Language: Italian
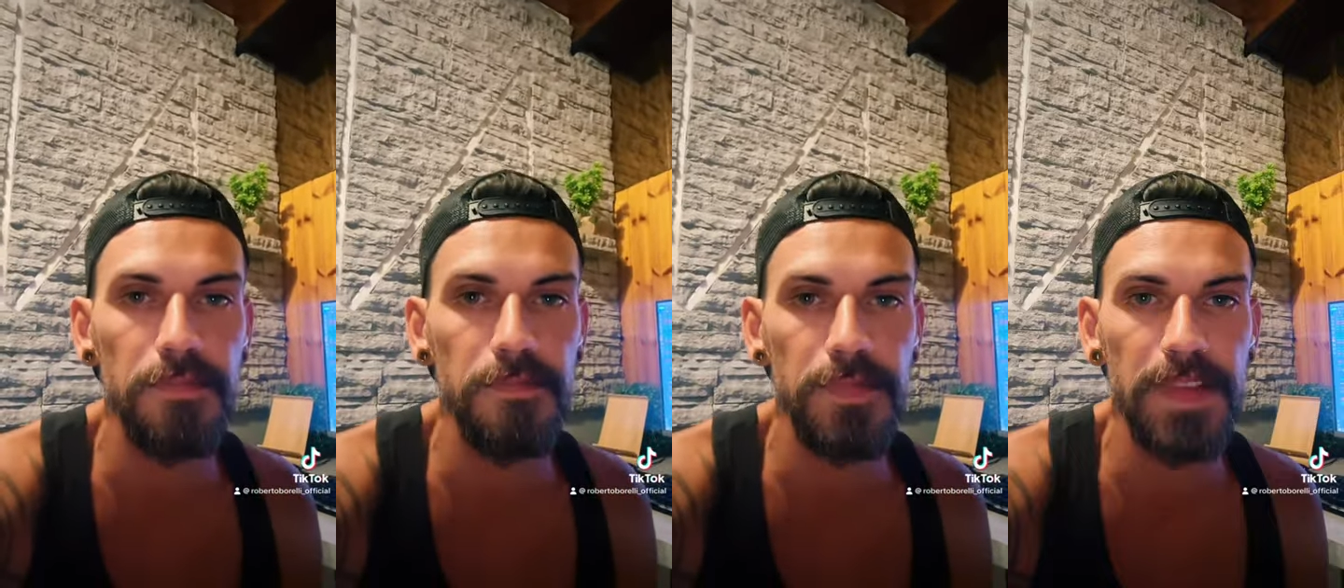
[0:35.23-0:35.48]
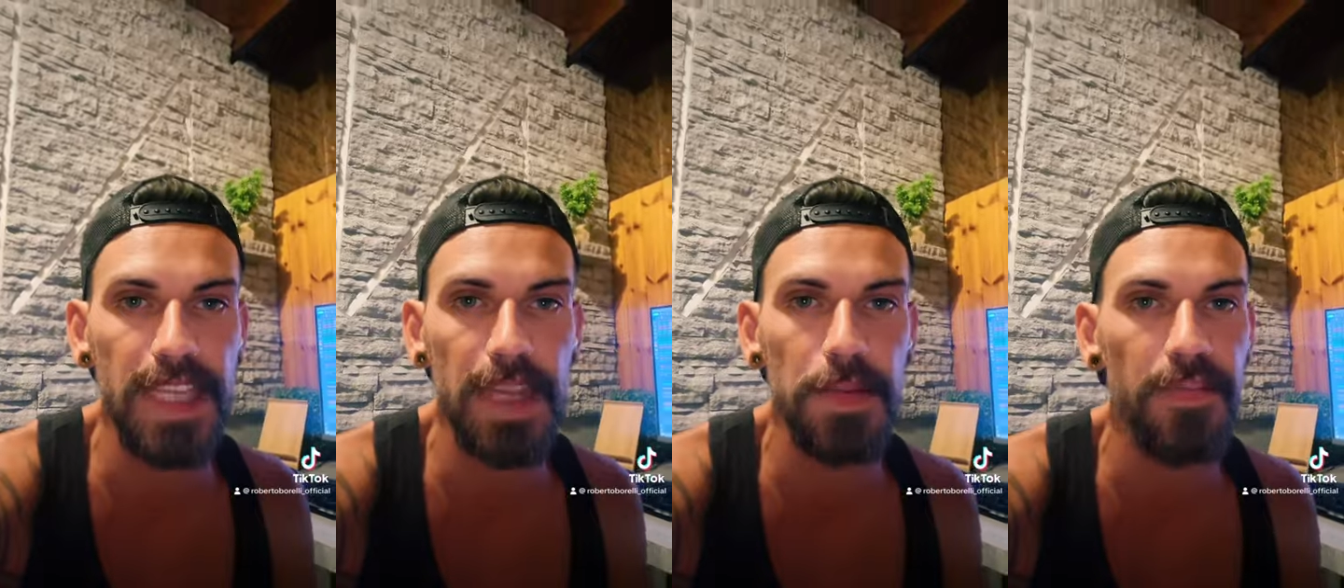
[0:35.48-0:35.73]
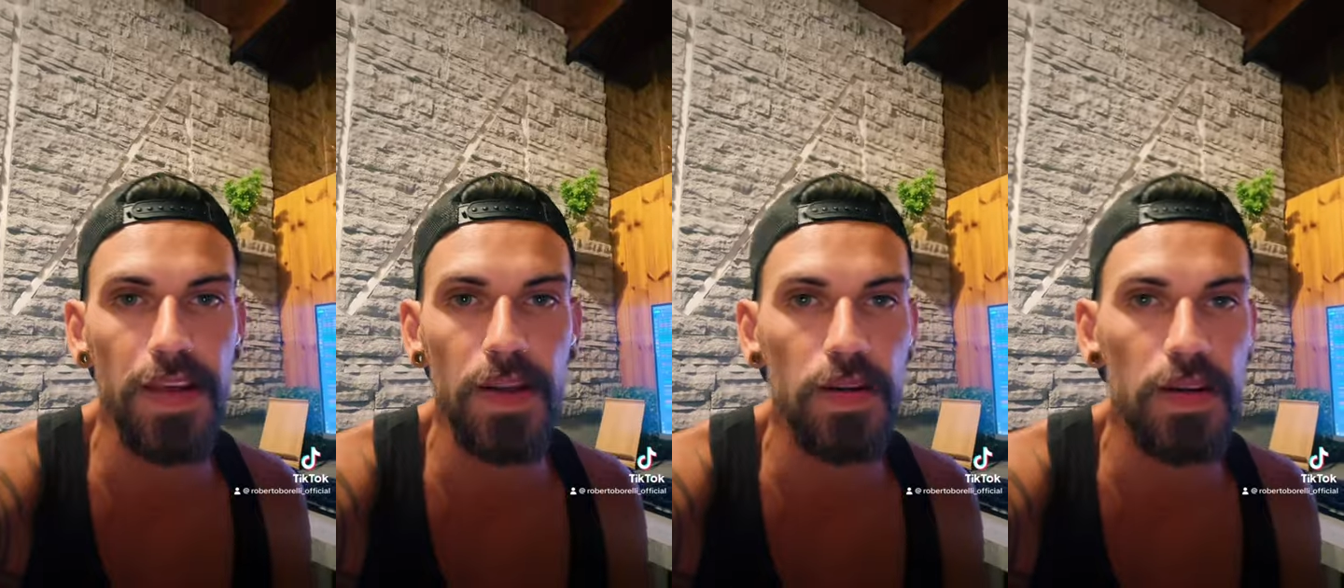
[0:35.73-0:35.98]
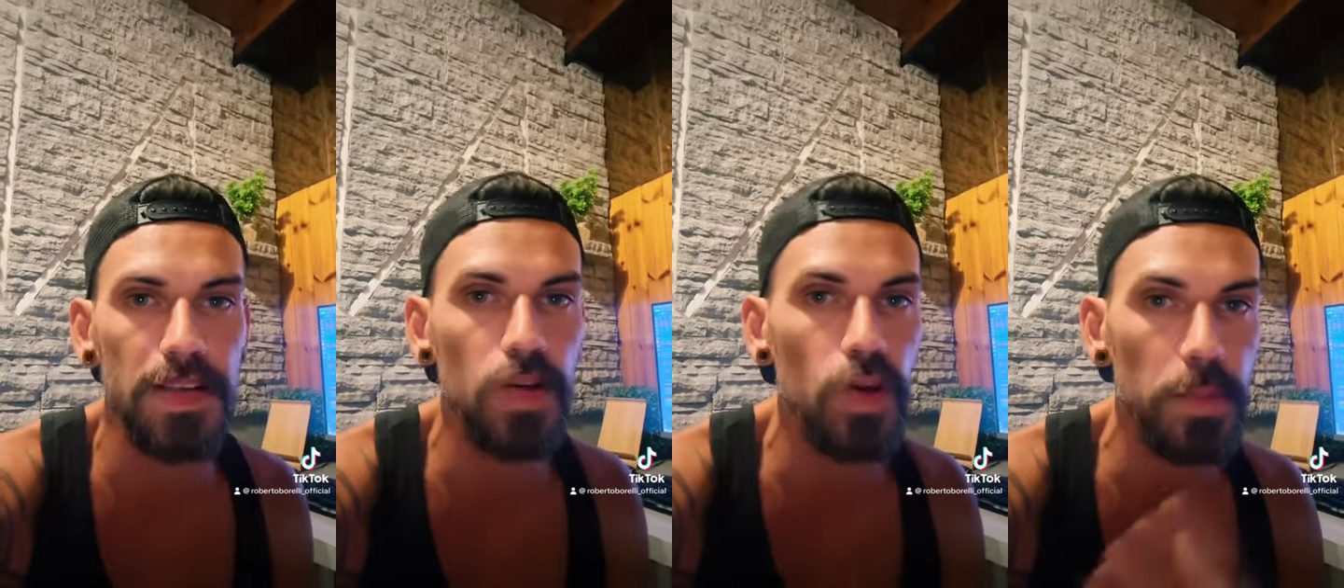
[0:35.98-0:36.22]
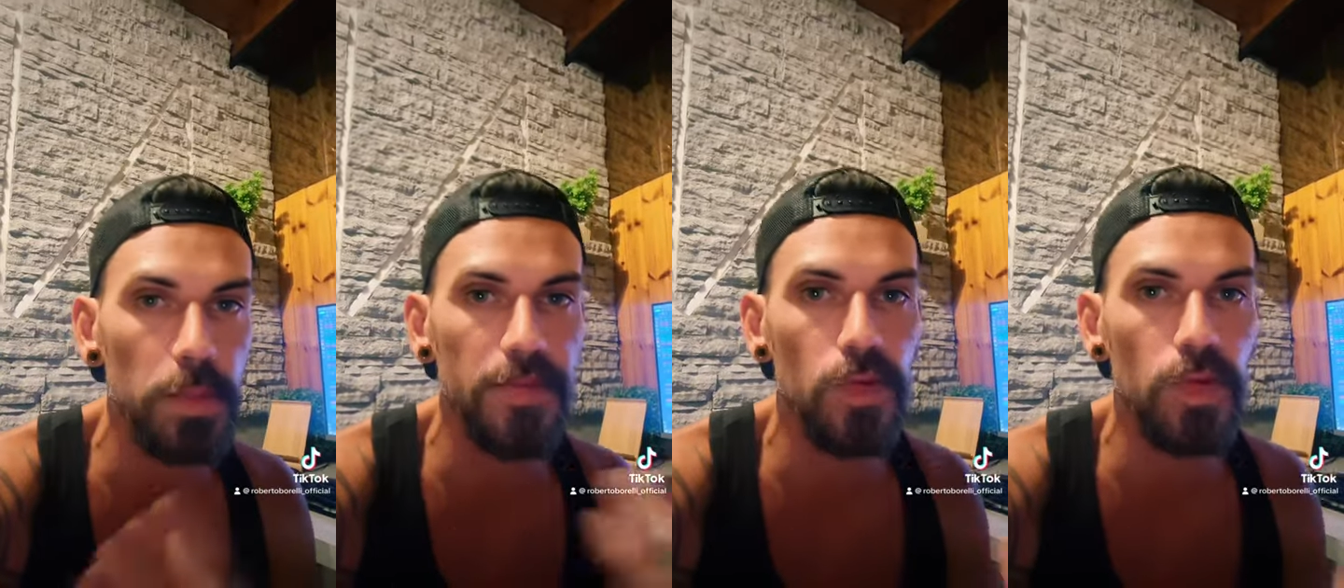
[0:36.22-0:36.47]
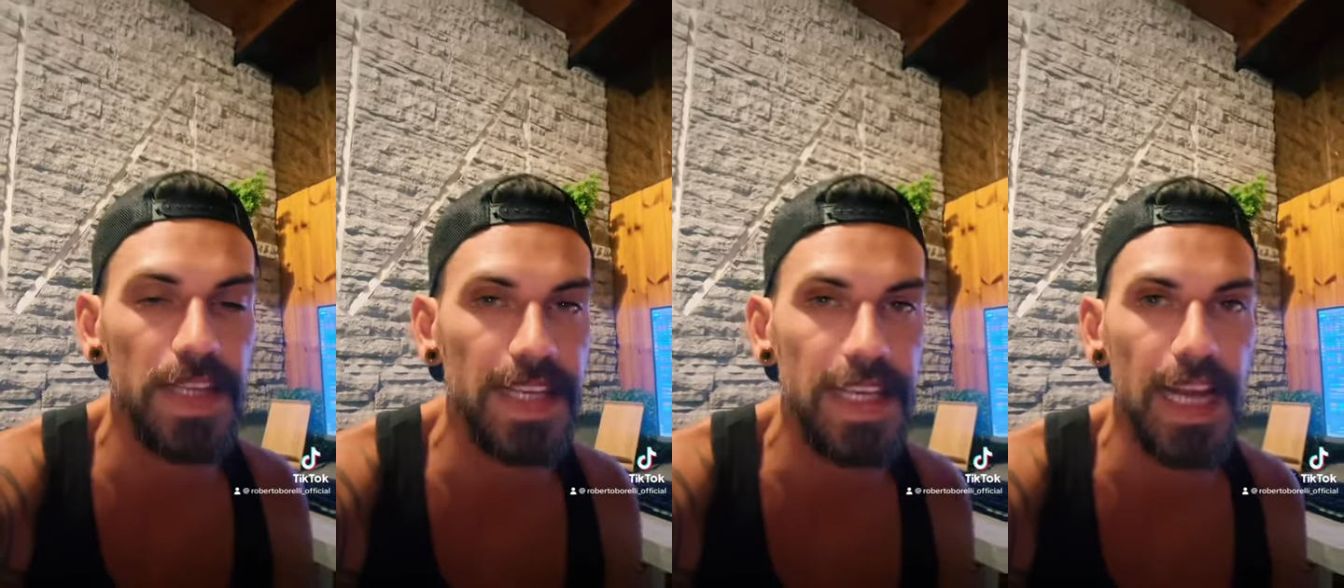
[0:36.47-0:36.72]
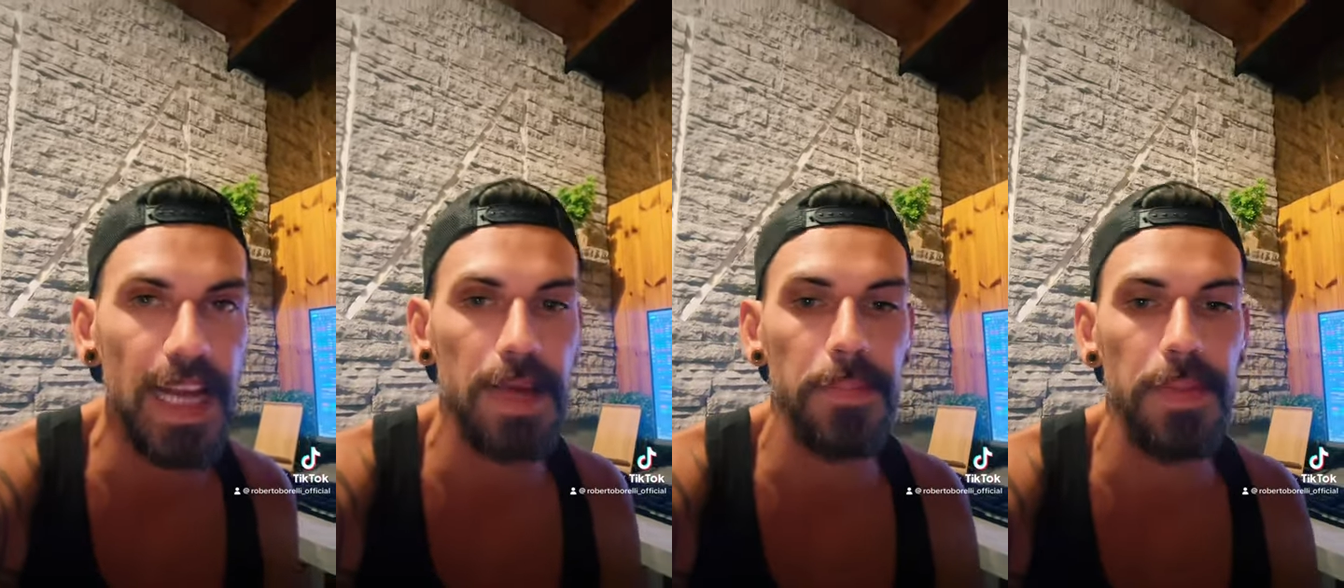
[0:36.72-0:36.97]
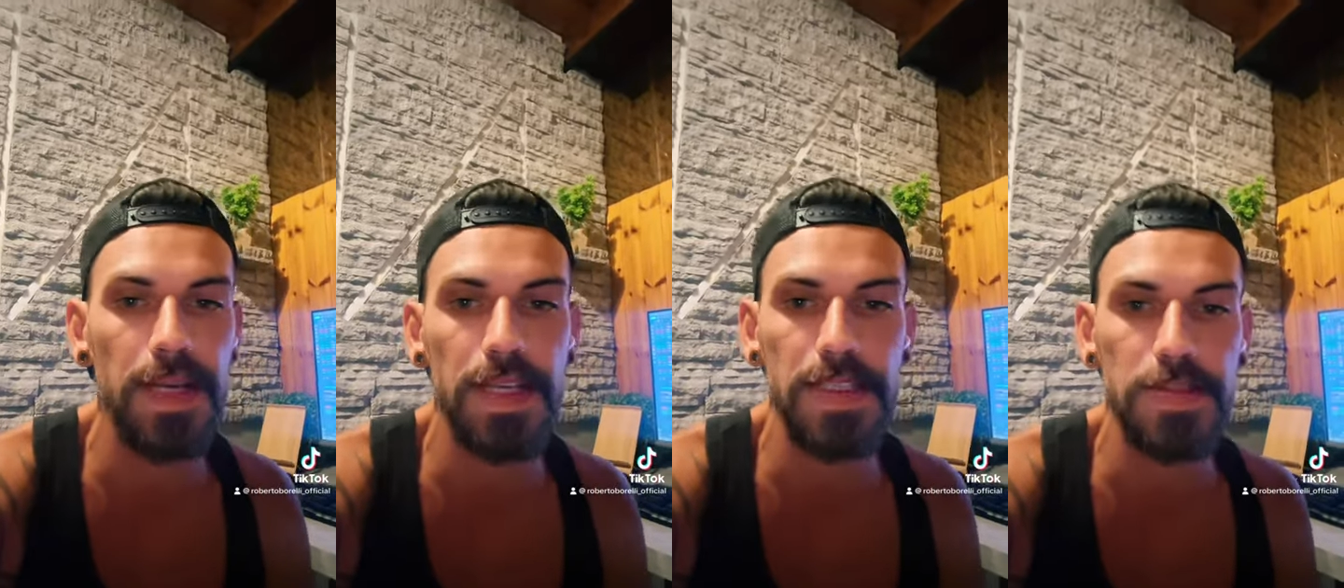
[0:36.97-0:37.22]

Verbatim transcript: vedermi fare un'enorme figura di cacca perché